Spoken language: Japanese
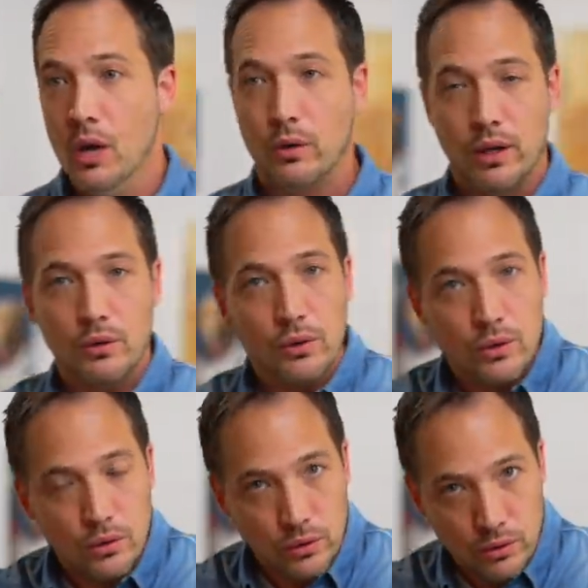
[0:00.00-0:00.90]
これはこ
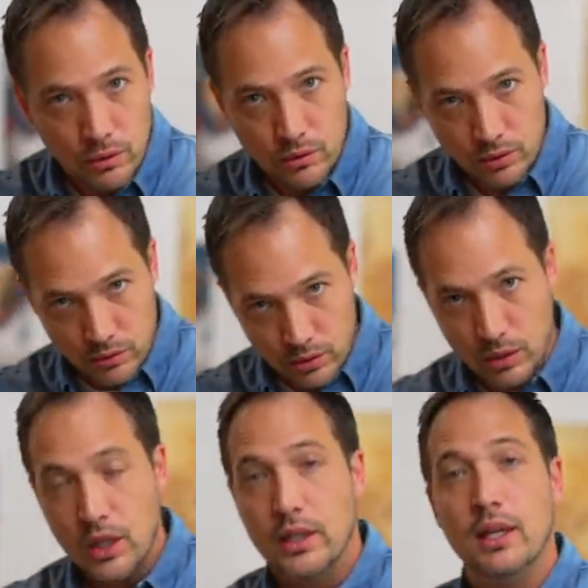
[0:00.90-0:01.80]
のこのこ
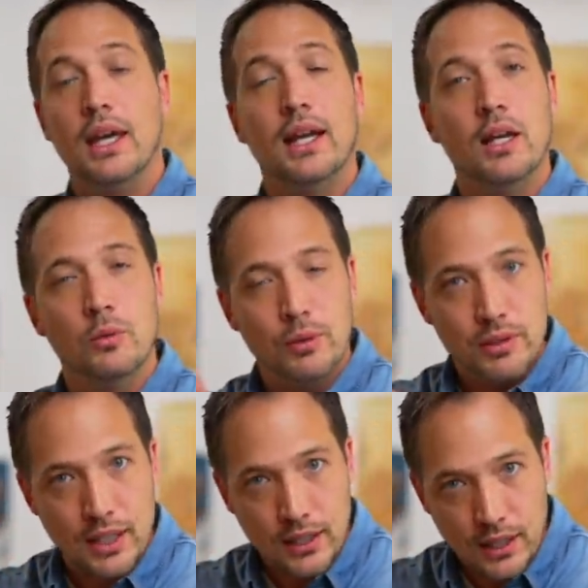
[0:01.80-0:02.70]
のね偉いお坊
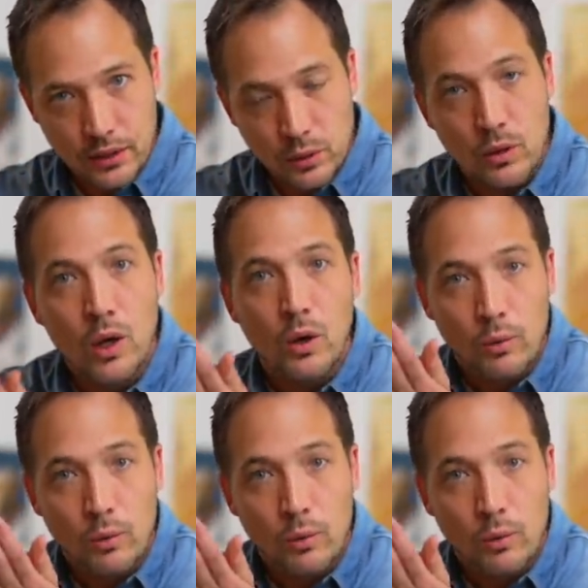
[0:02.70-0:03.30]
さんからの